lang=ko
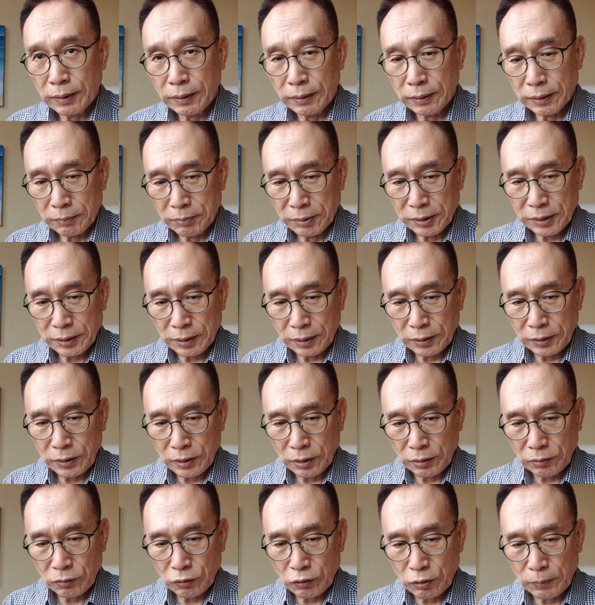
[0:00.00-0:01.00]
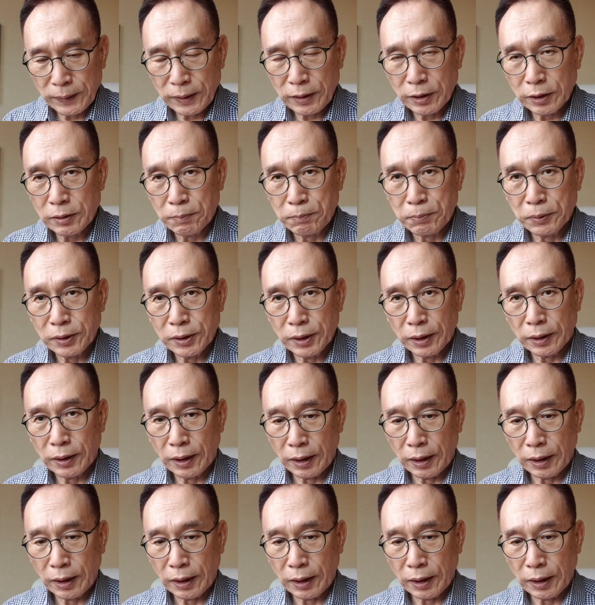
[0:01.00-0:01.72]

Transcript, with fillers: 어, 이번 시간은 천구백육 번째